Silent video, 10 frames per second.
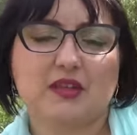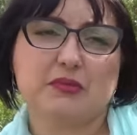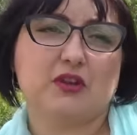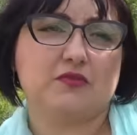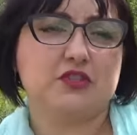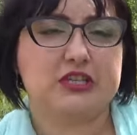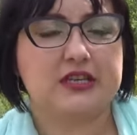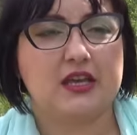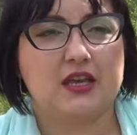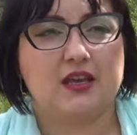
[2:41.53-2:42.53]
Mianowicie
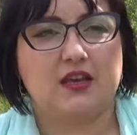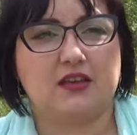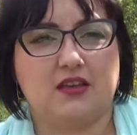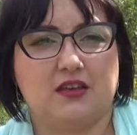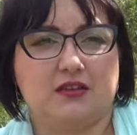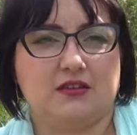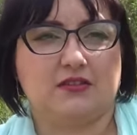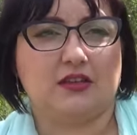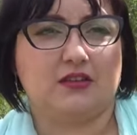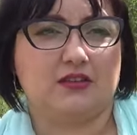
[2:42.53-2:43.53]
e,
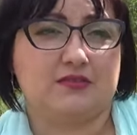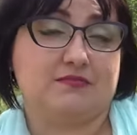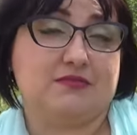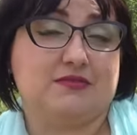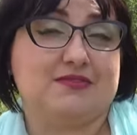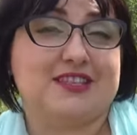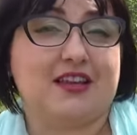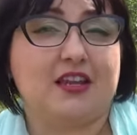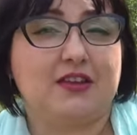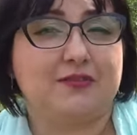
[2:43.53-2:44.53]
ten zaledwie